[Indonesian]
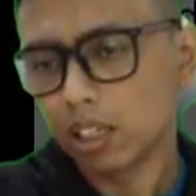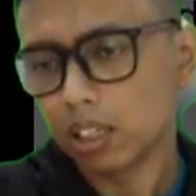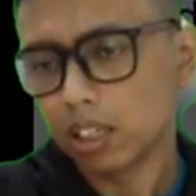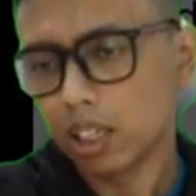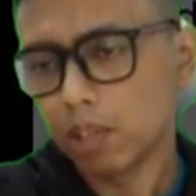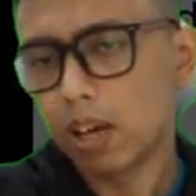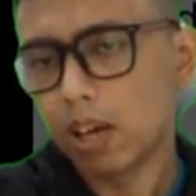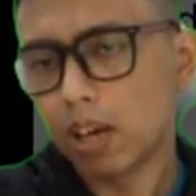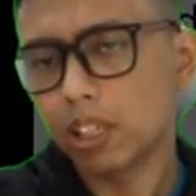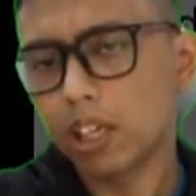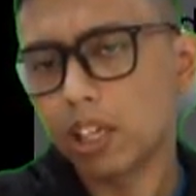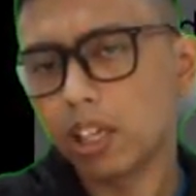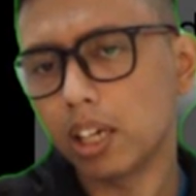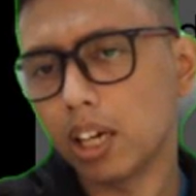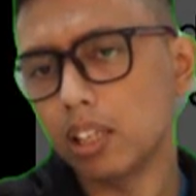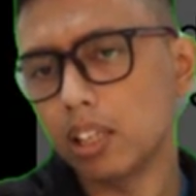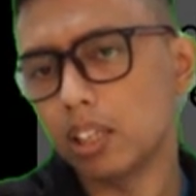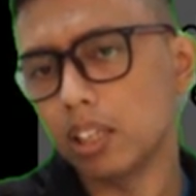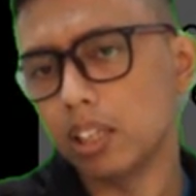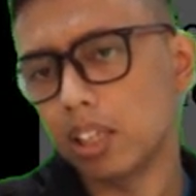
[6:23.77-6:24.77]

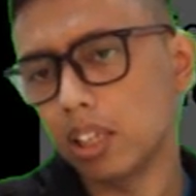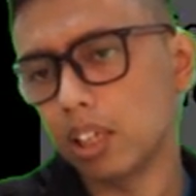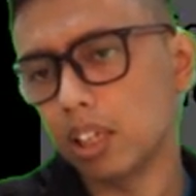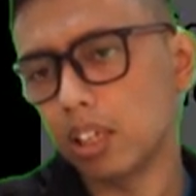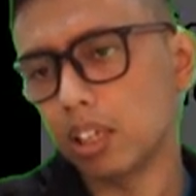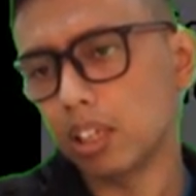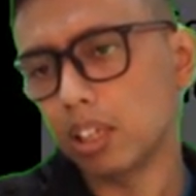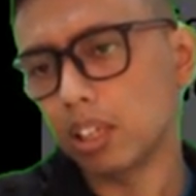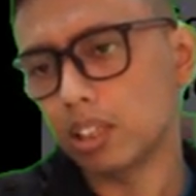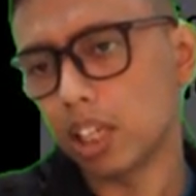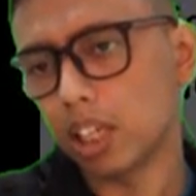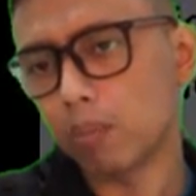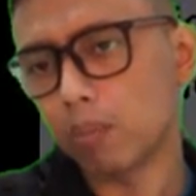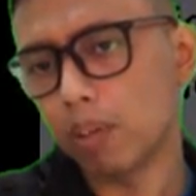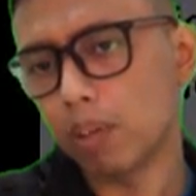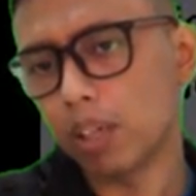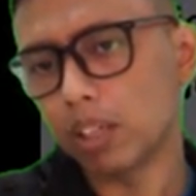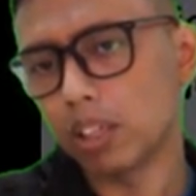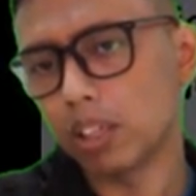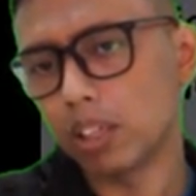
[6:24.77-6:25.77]
dibandingkan di
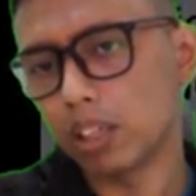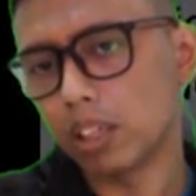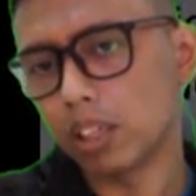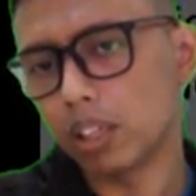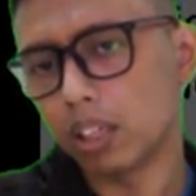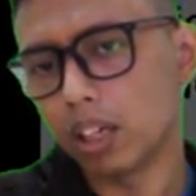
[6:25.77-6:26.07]
segmen